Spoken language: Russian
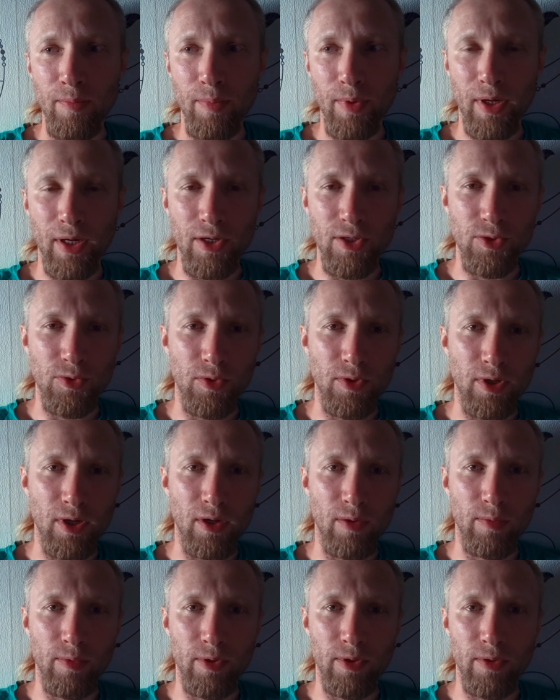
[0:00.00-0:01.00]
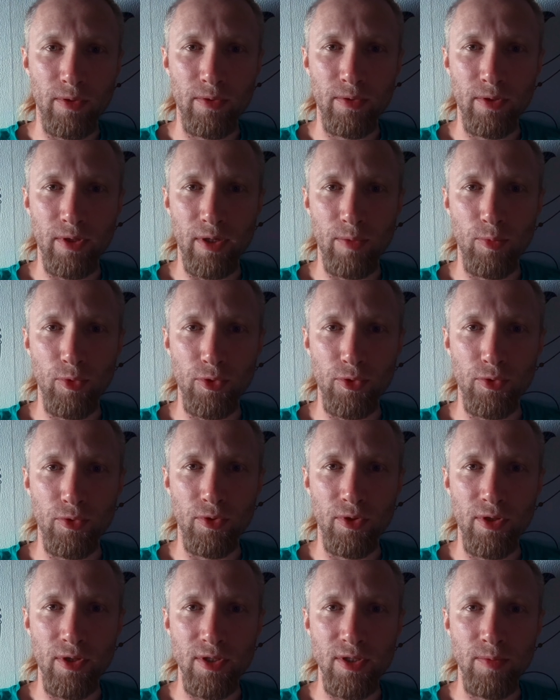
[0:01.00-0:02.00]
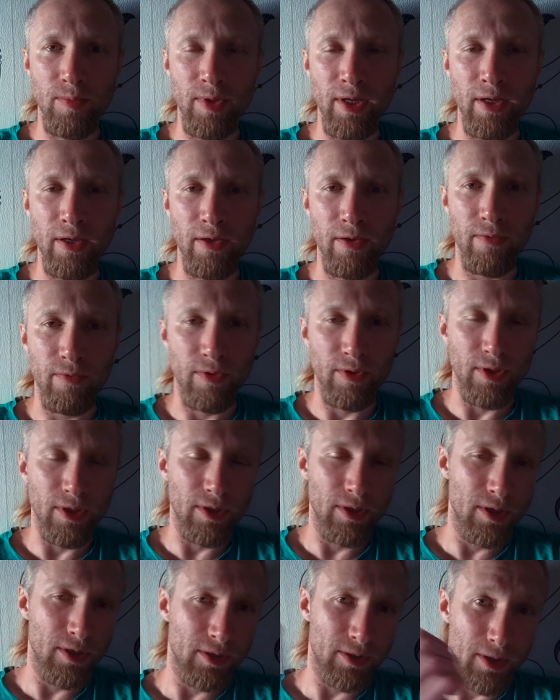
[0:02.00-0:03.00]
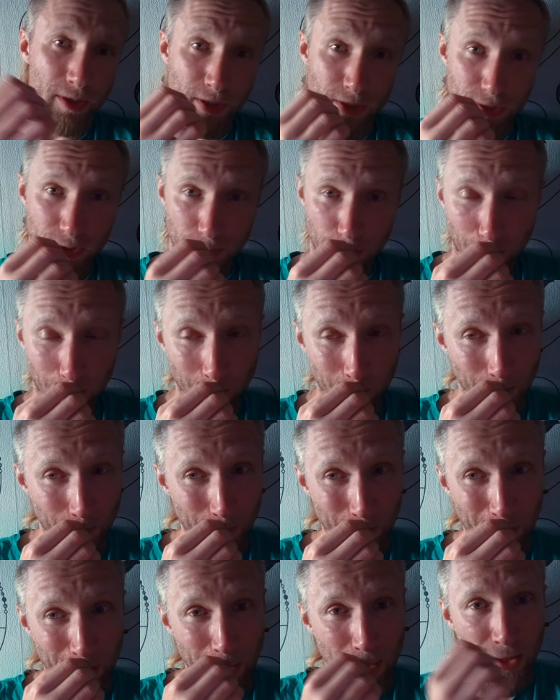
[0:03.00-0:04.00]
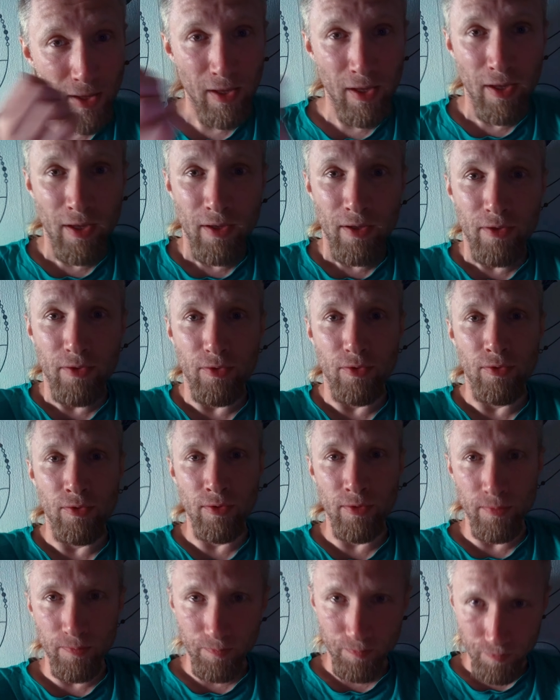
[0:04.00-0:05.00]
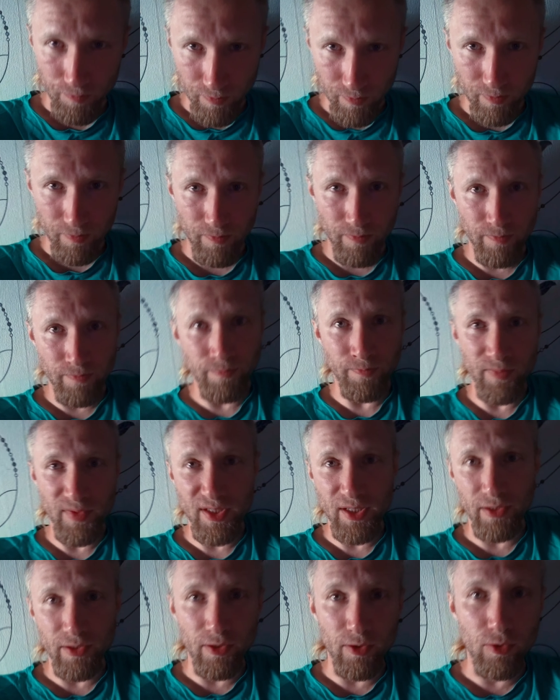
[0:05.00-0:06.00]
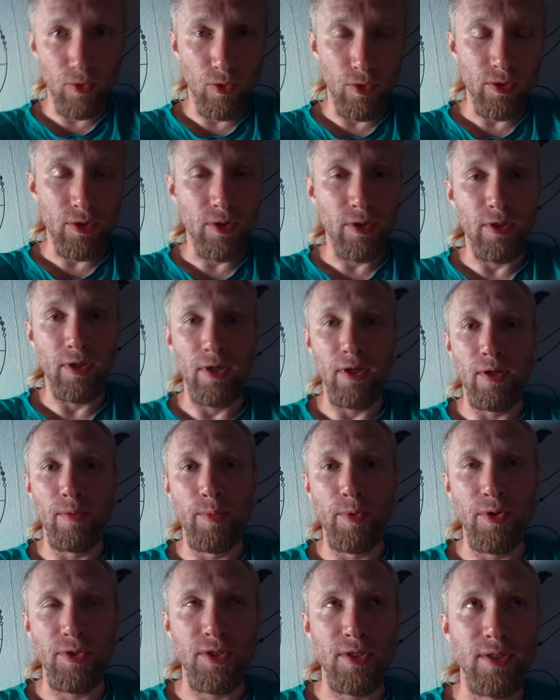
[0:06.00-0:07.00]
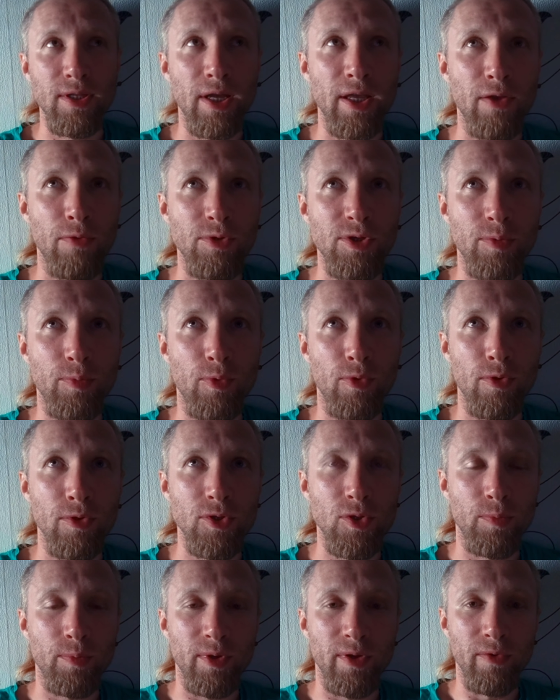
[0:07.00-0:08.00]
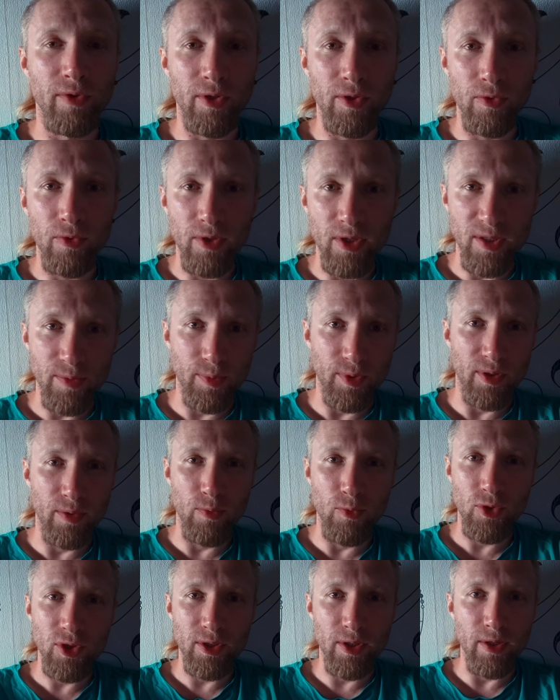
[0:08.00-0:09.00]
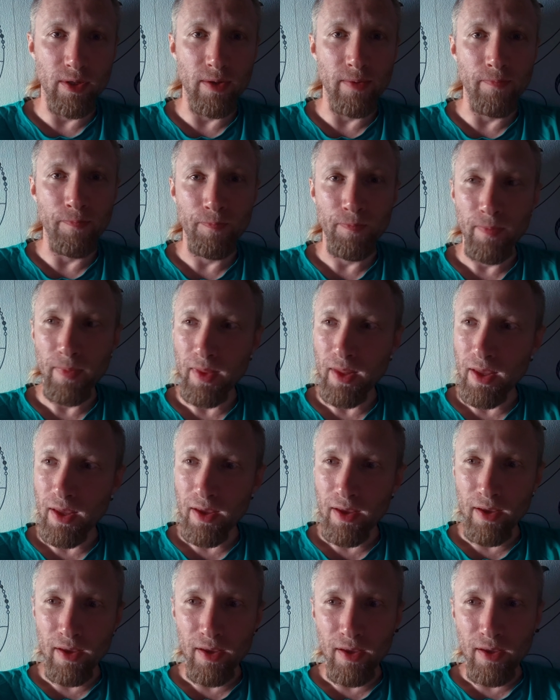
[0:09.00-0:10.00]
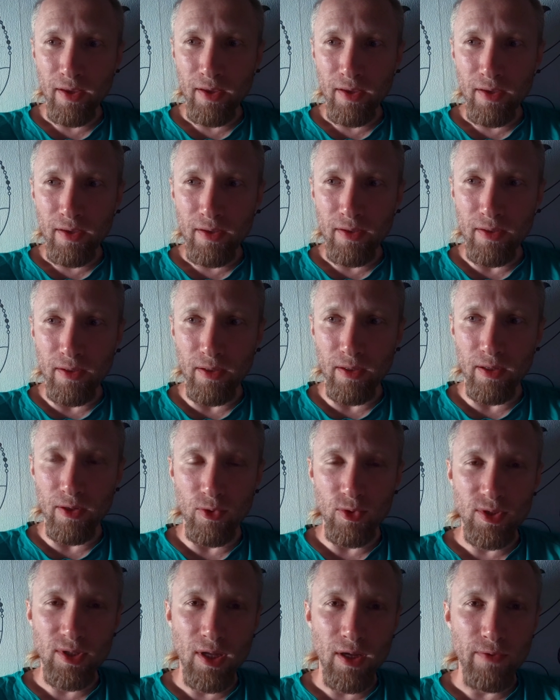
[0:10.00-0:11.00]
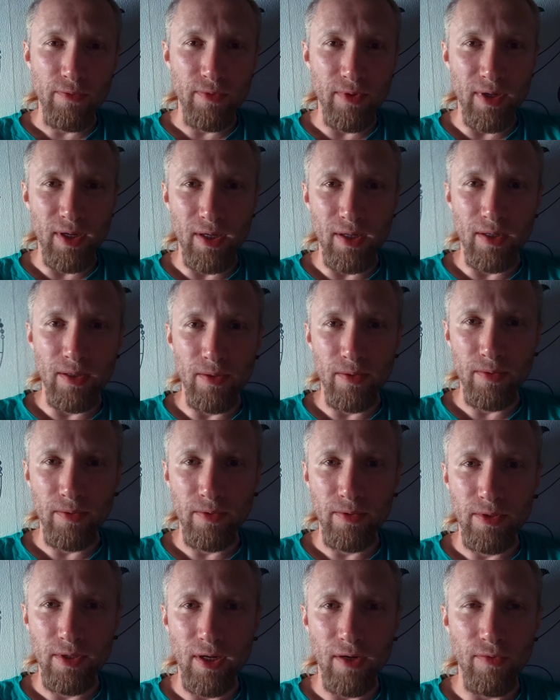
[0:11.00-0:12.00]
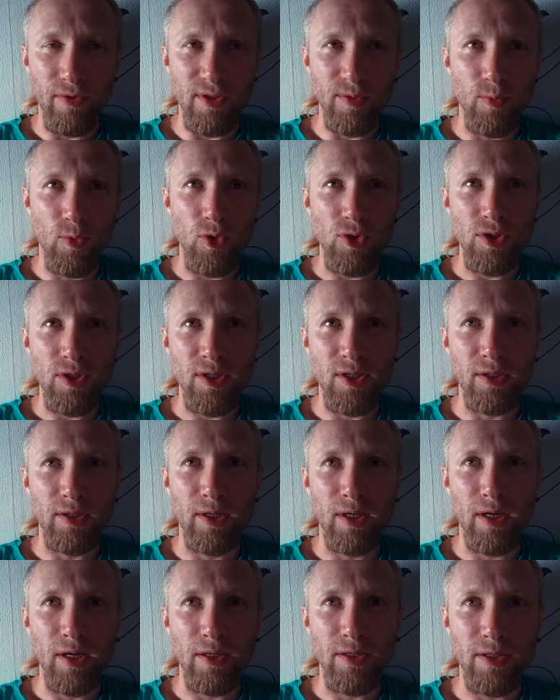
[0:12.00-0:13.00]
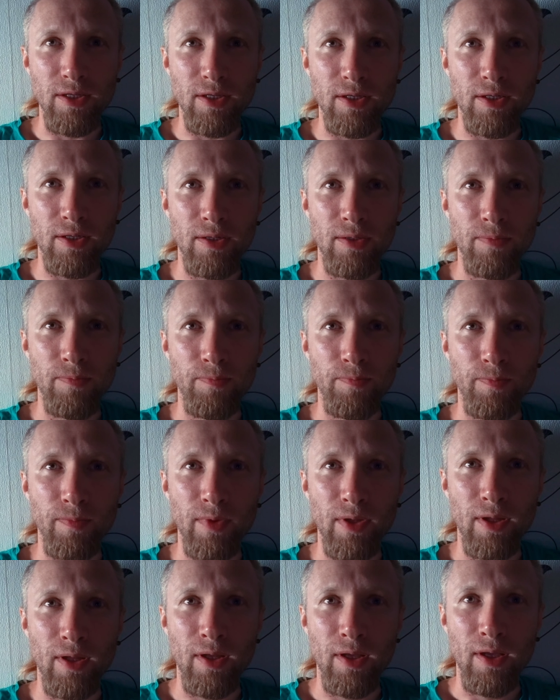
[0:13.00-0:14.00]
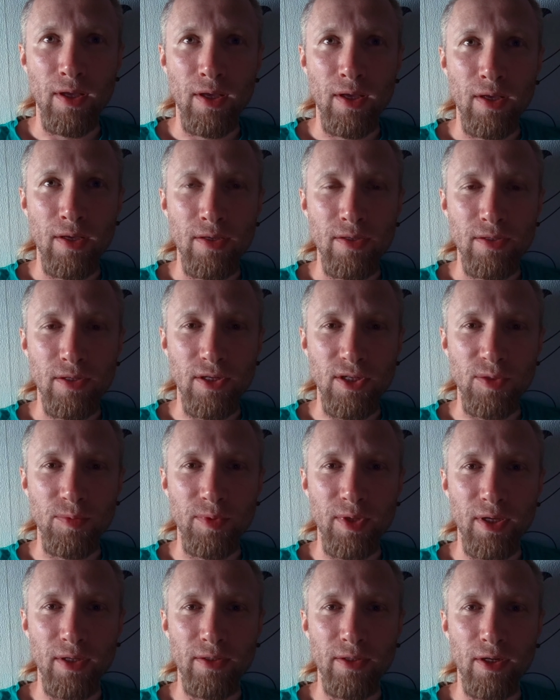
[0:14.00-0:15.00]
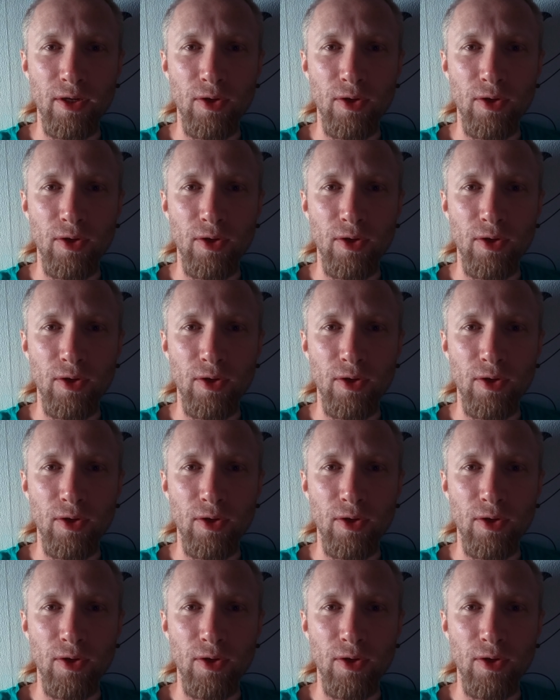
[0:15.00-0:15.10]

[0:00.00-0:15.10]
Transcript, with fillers: пока что я как бы работаю и на земле, и в интернете также. Но за этот год мое сознание вообще полностью перевернулось, потому что а, узнав о тех возможностях, да, о тех, скажем так,